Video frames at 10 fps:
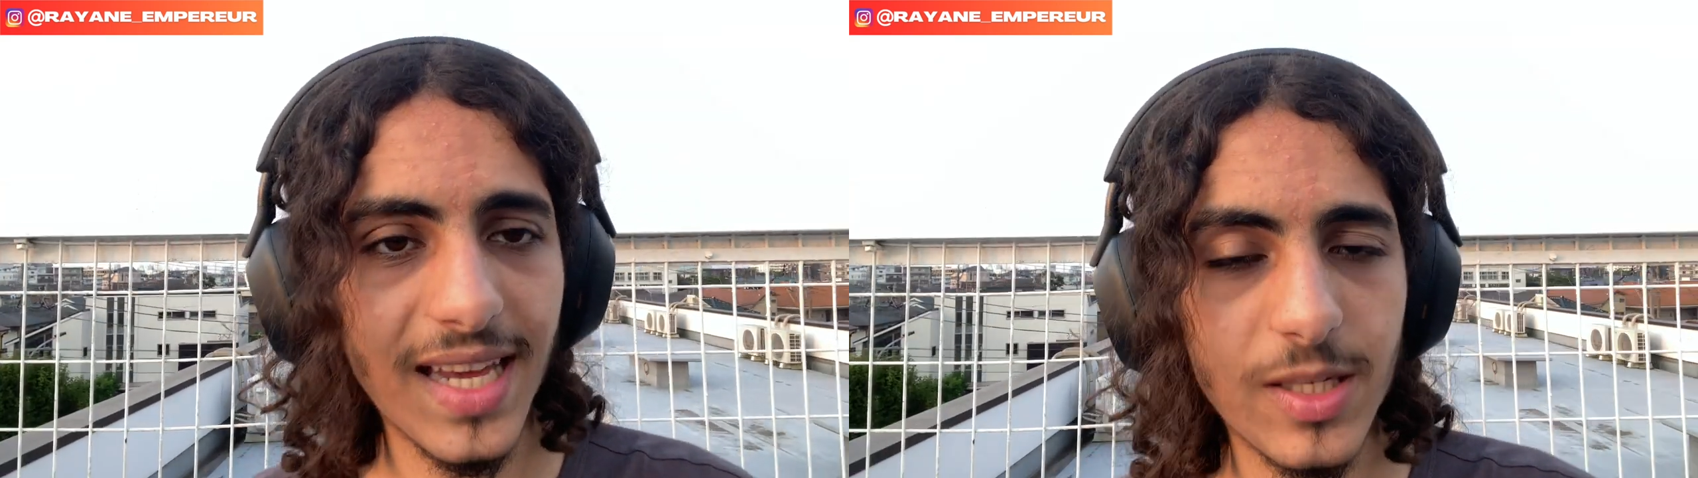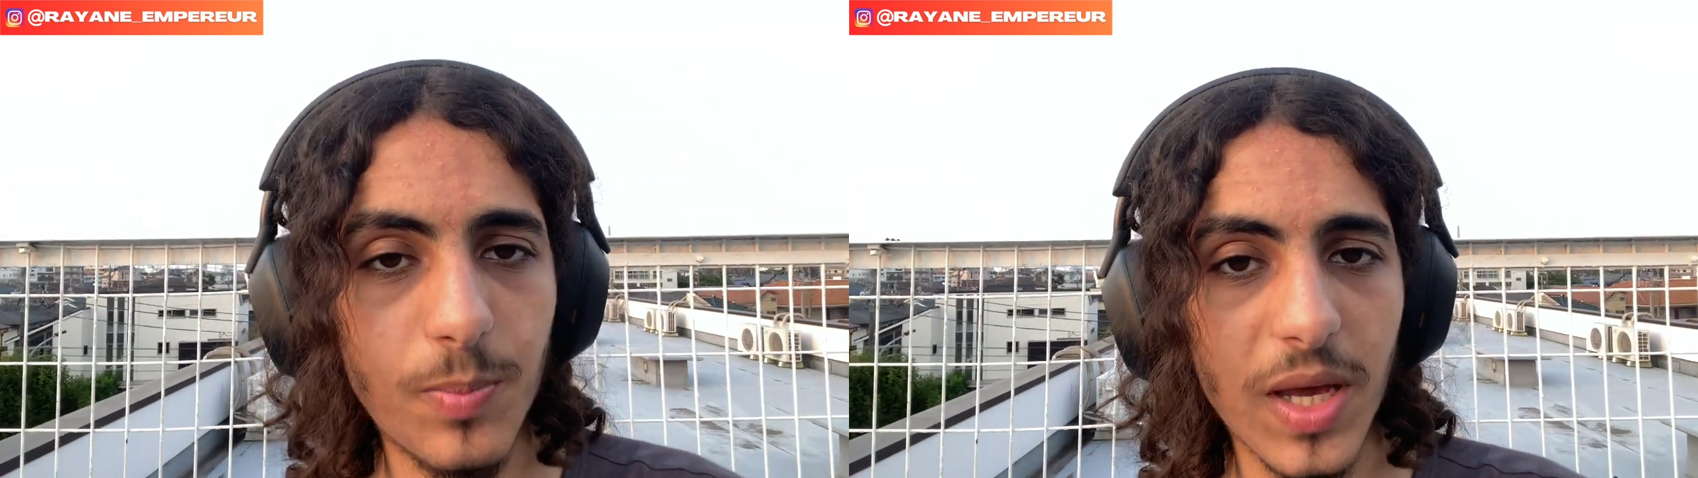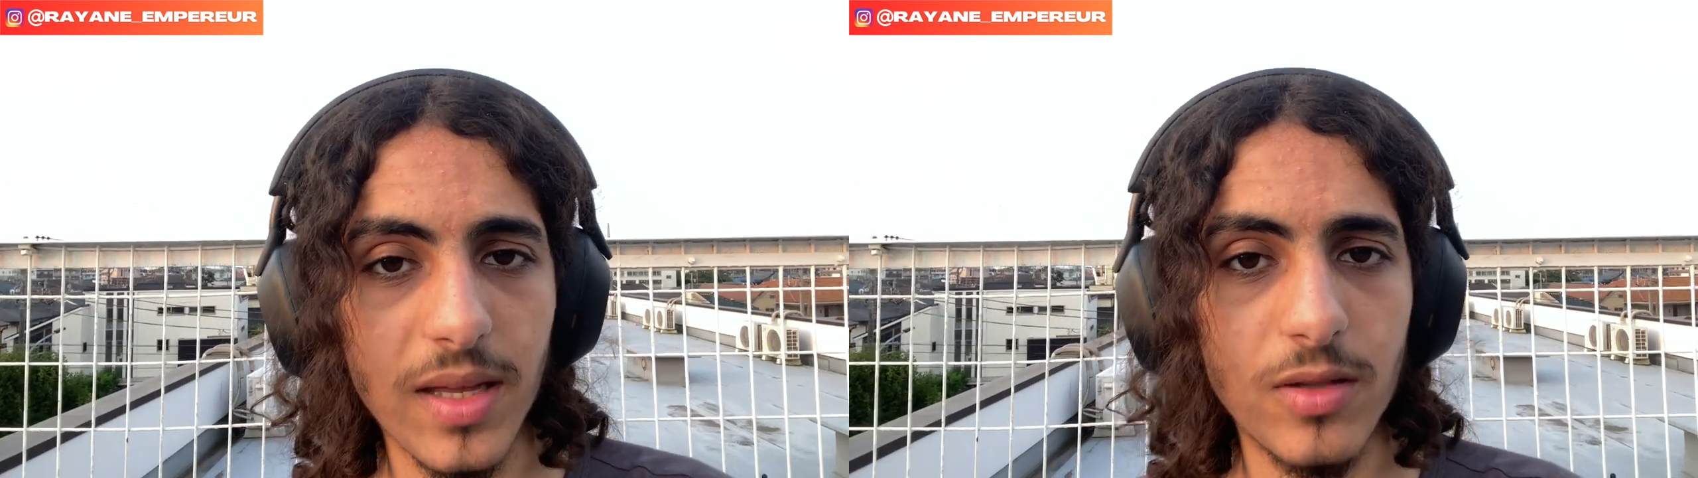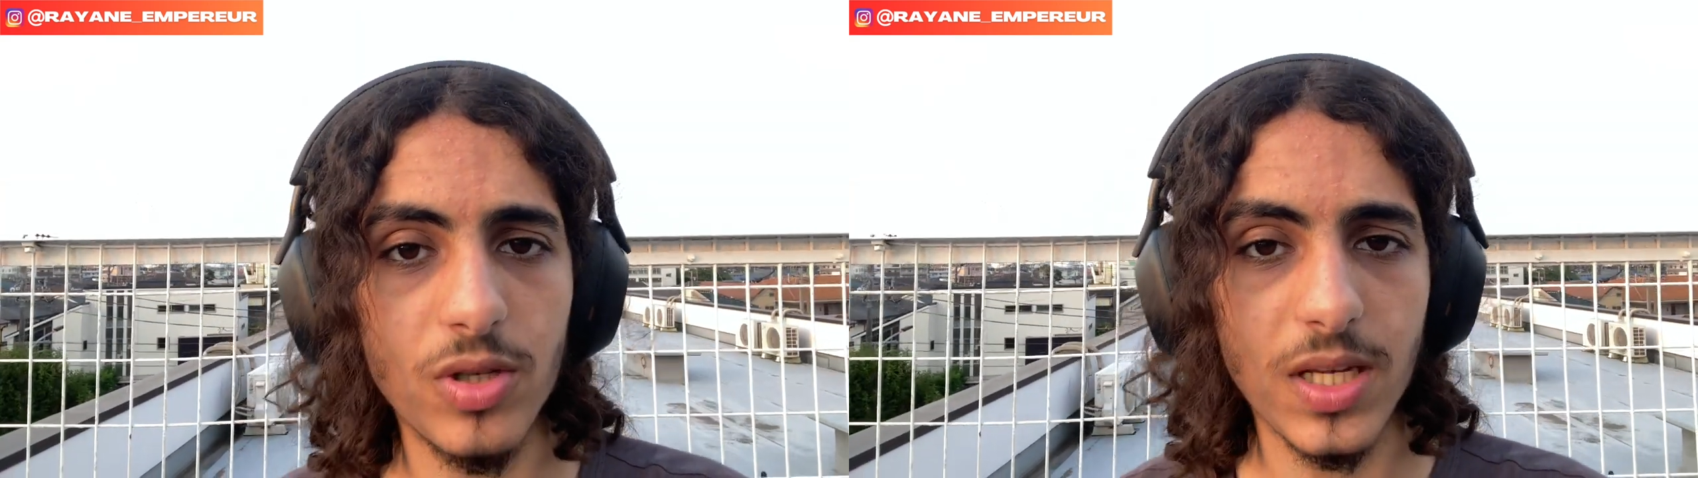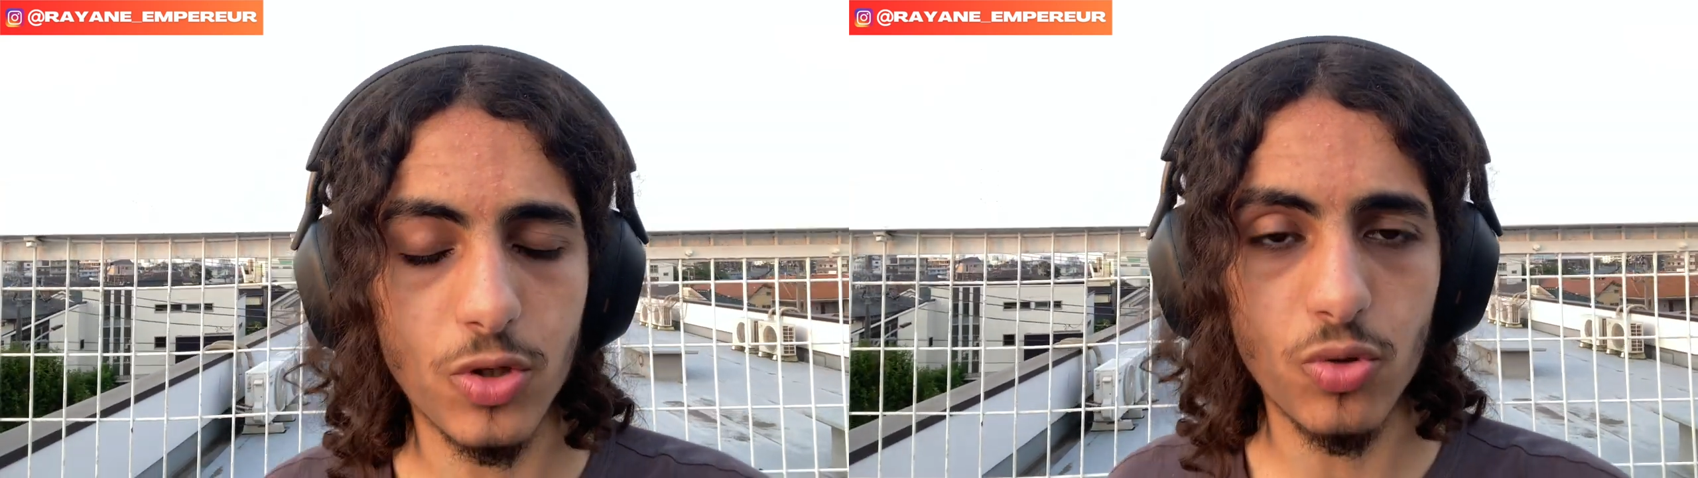expert
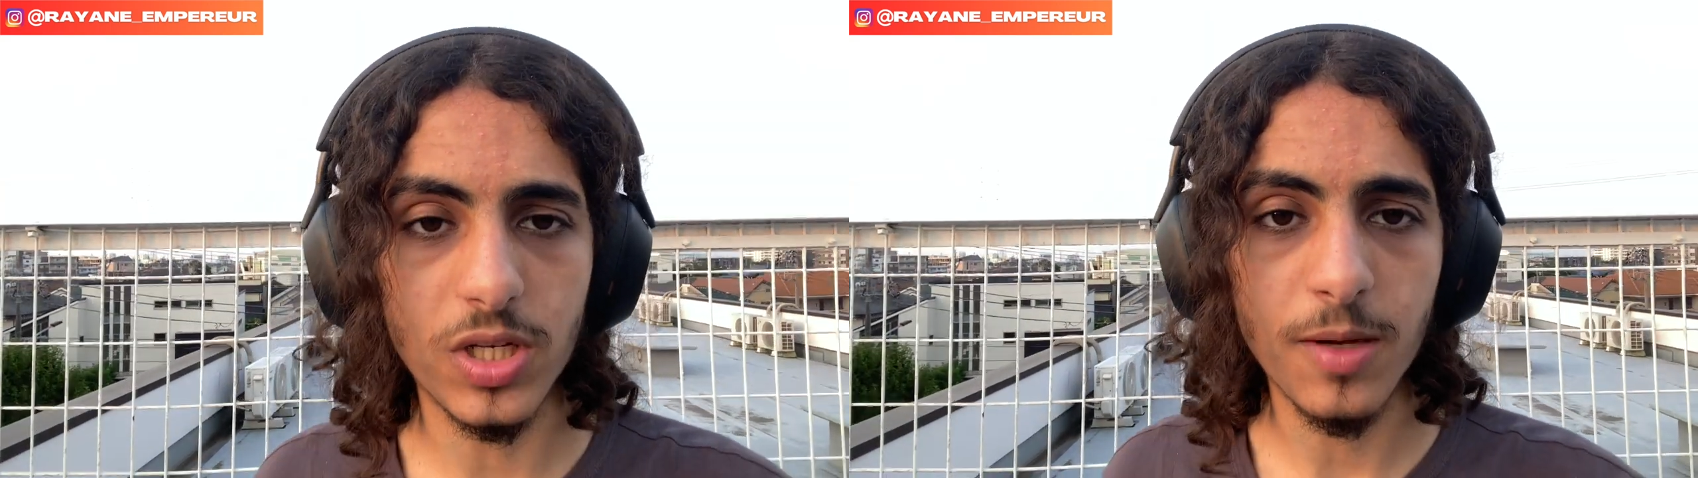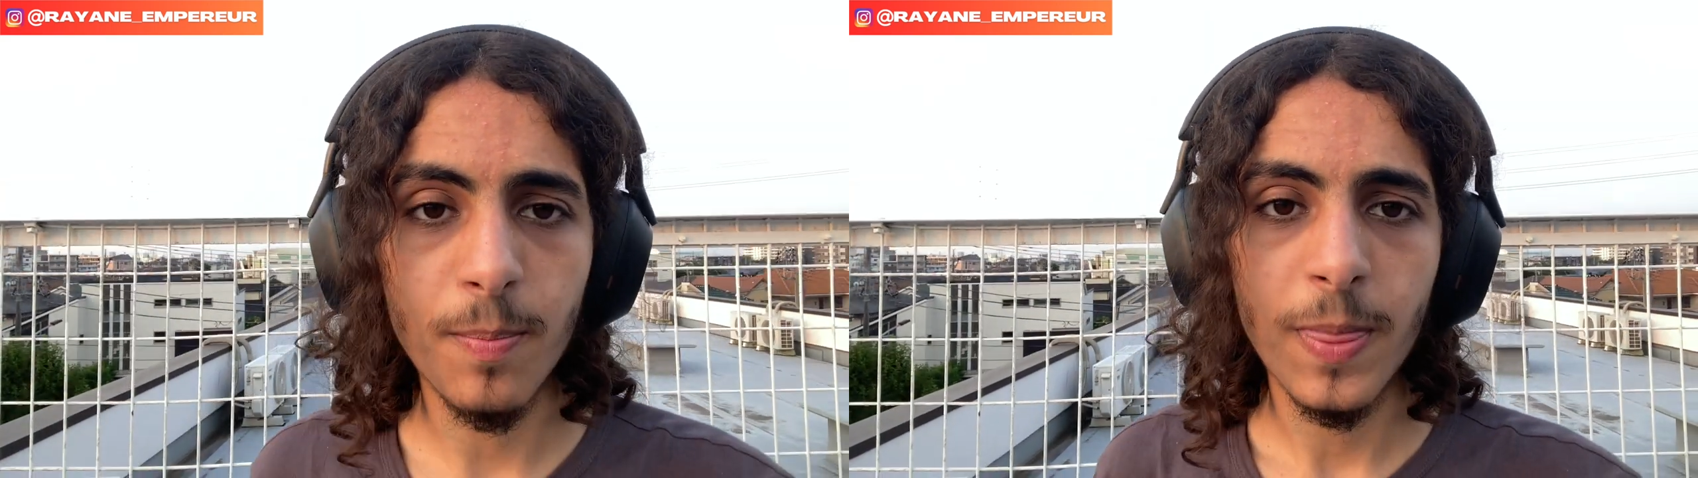dans un sujet,